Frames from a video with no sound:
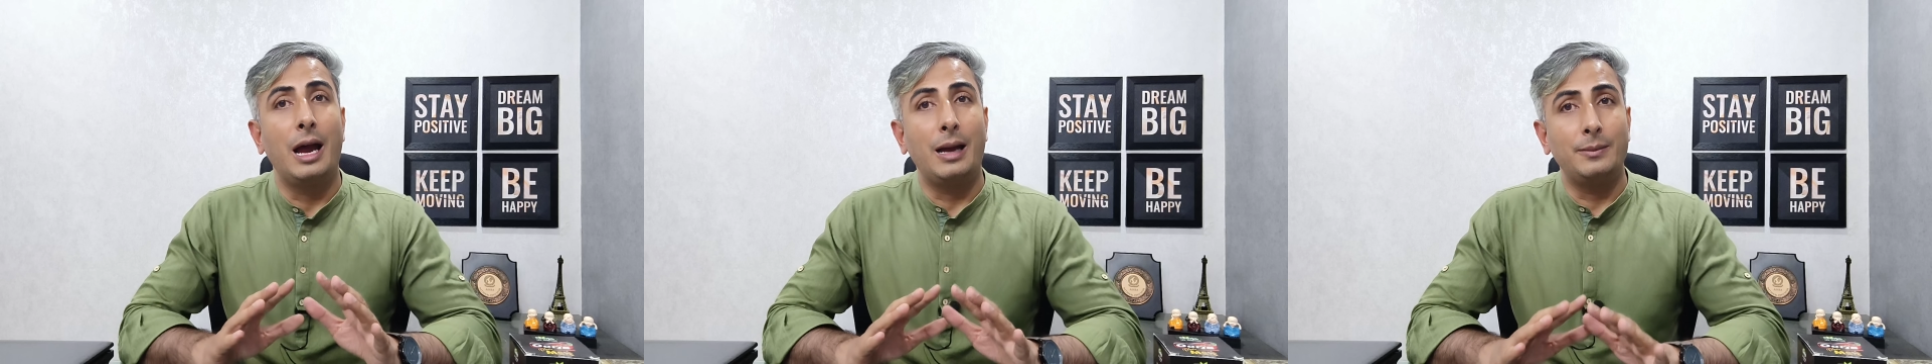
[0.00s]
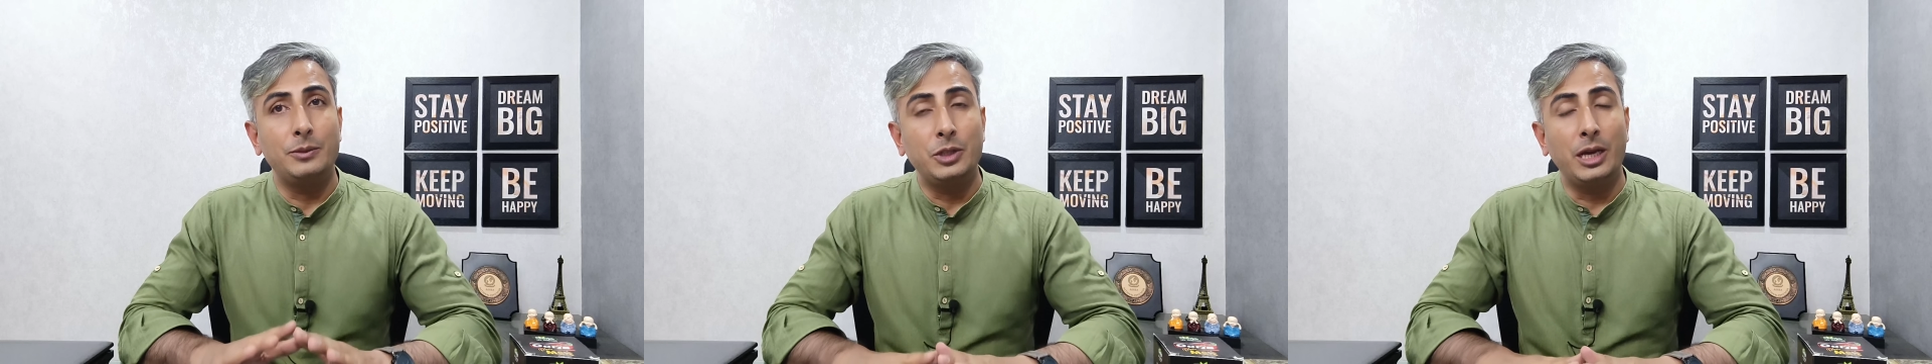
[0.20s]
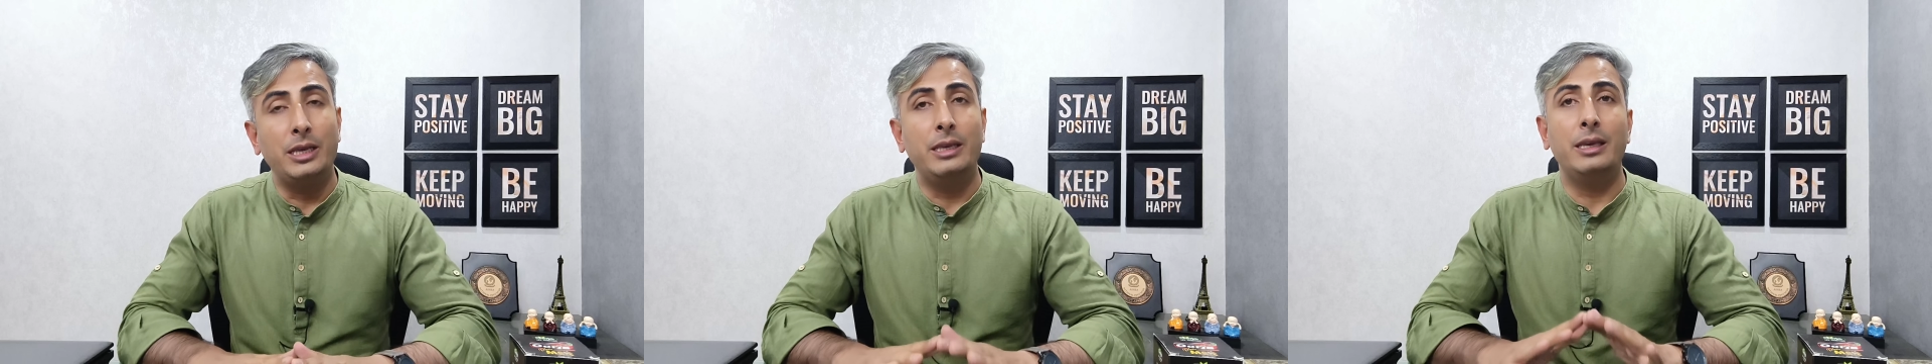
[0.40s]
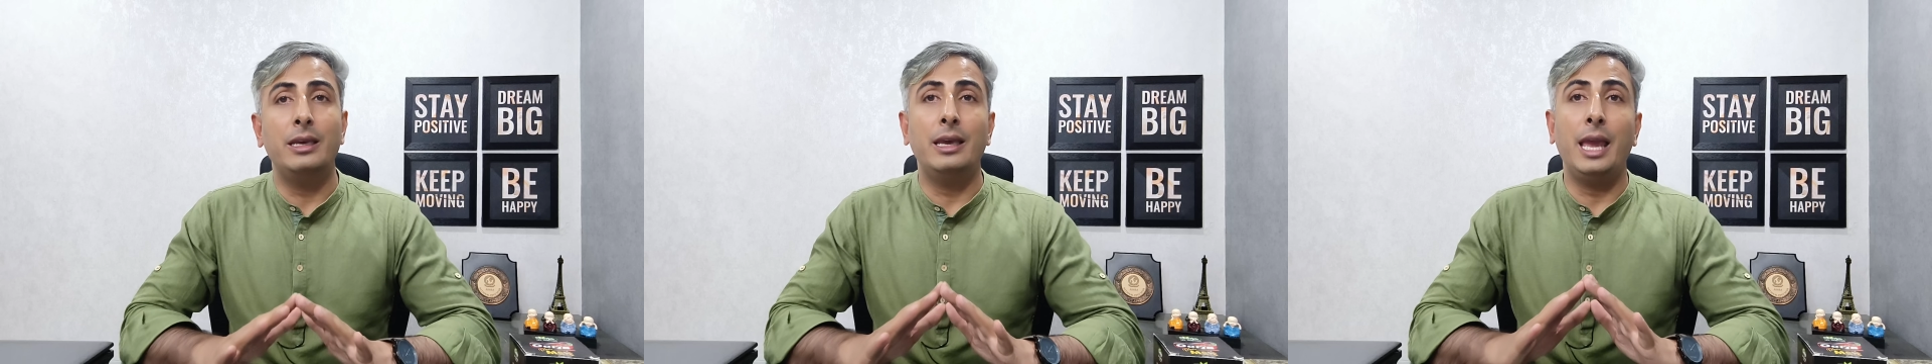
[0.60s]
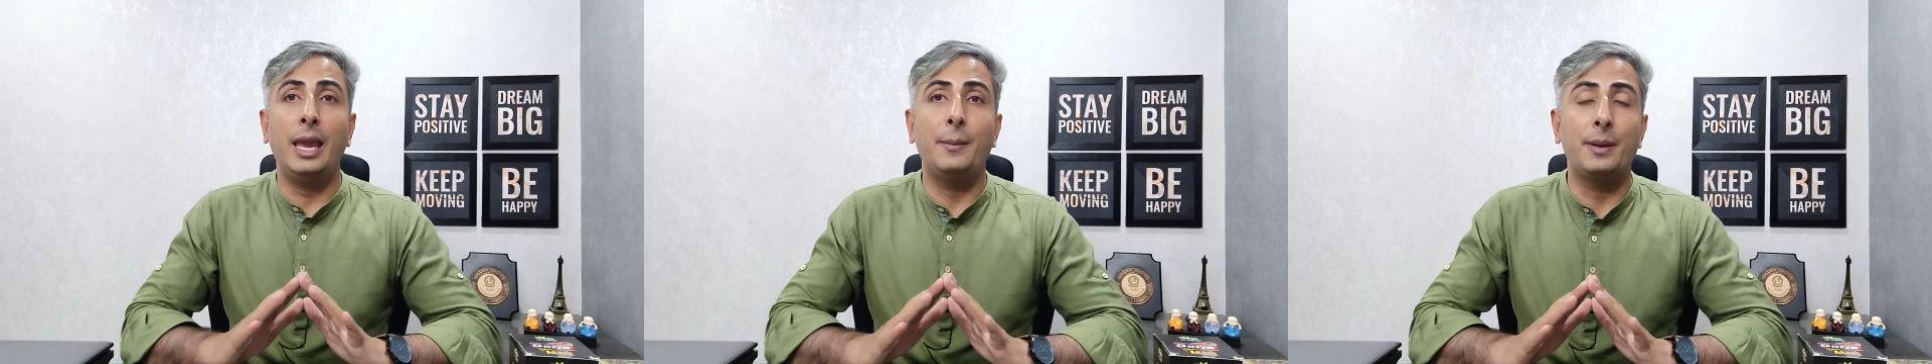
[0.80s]
आप जाइए
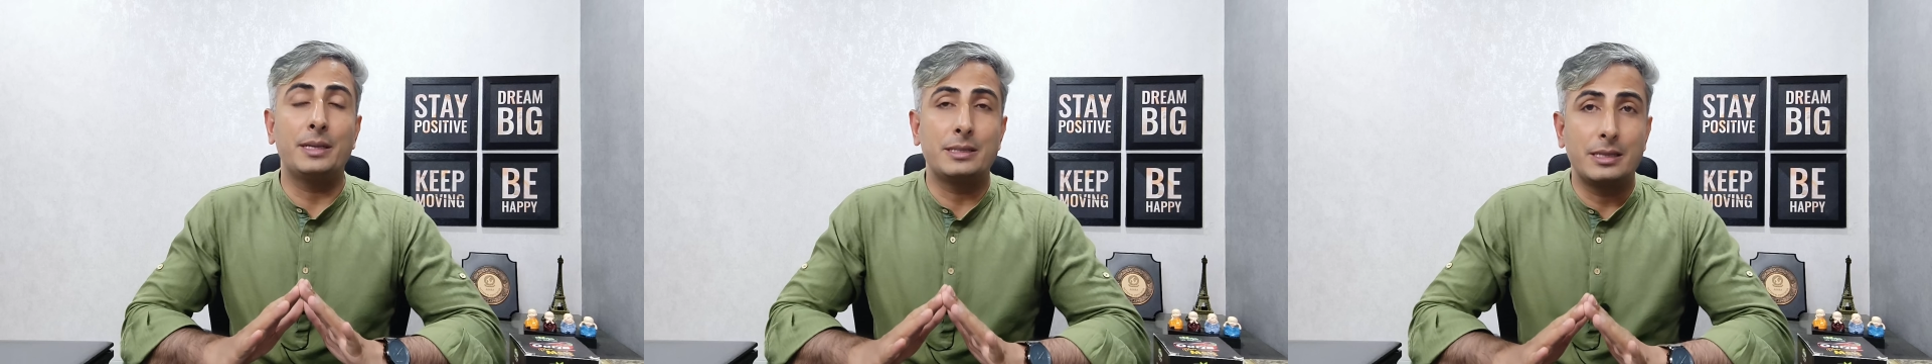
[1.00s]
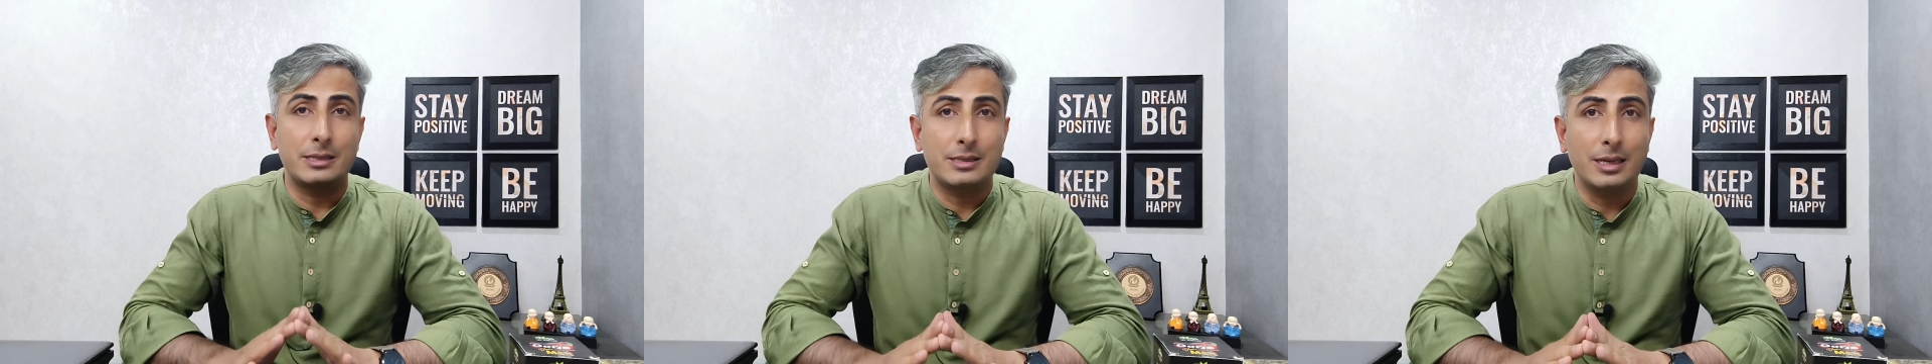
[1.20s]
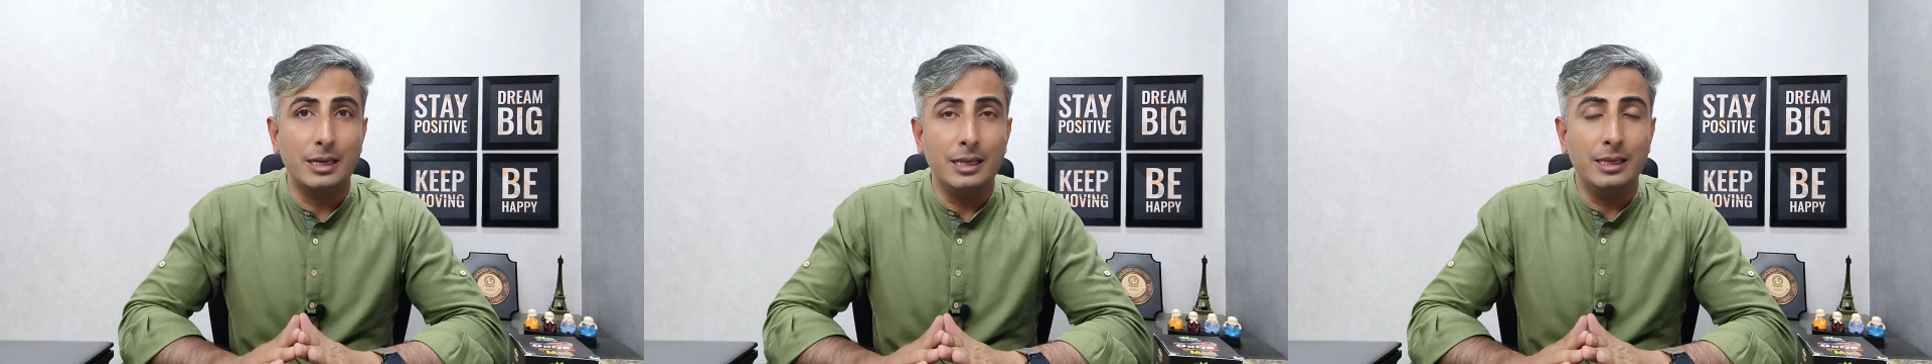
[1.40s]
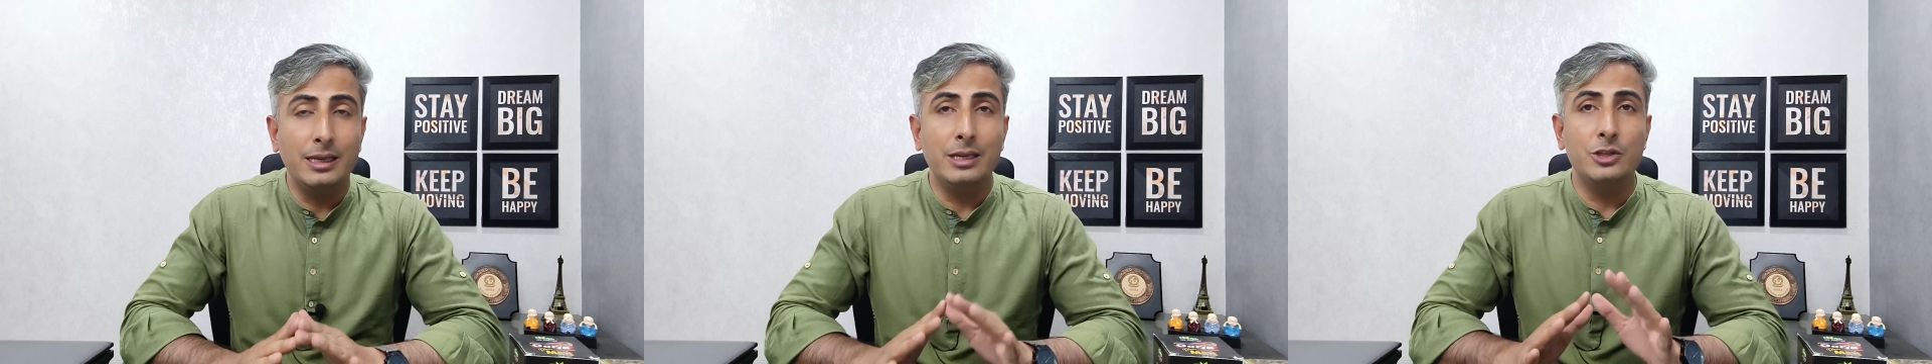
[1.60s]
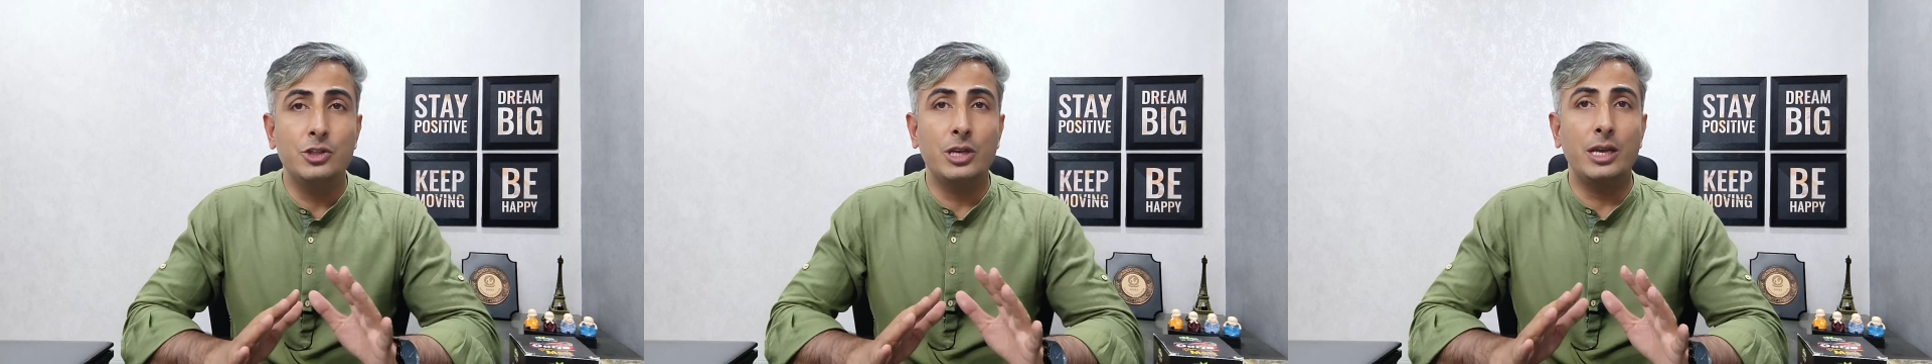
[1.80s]
एक बार इसे स्टडी
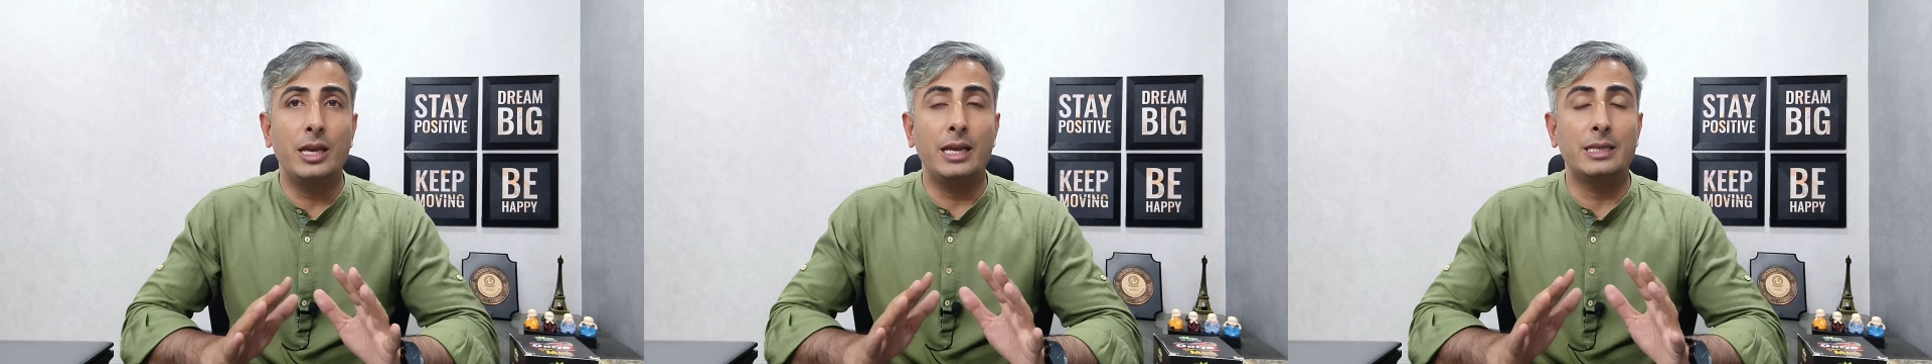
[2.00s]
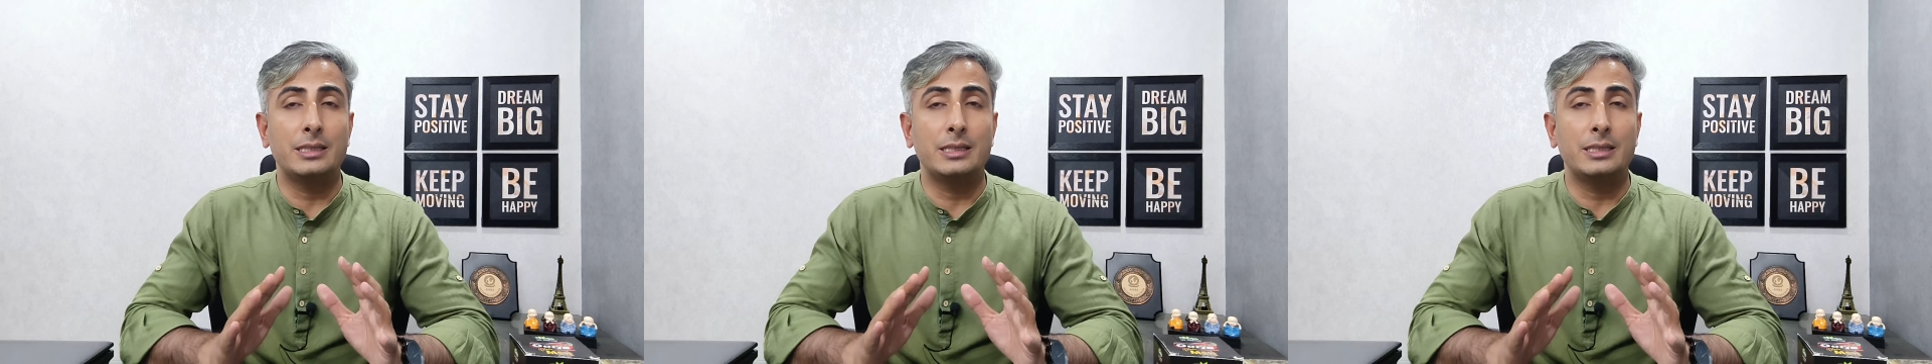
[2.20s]
कीजिए